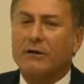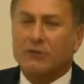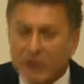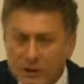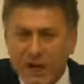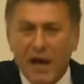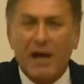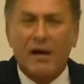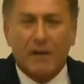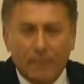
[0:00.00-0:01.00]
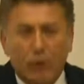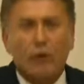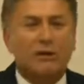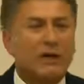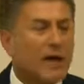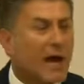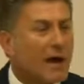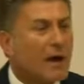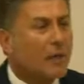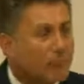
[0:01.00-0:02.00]
Sizce bu
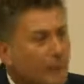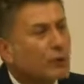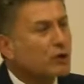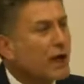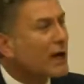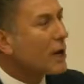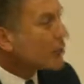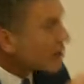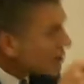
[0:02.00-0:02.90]
ülkede bu bütçeyle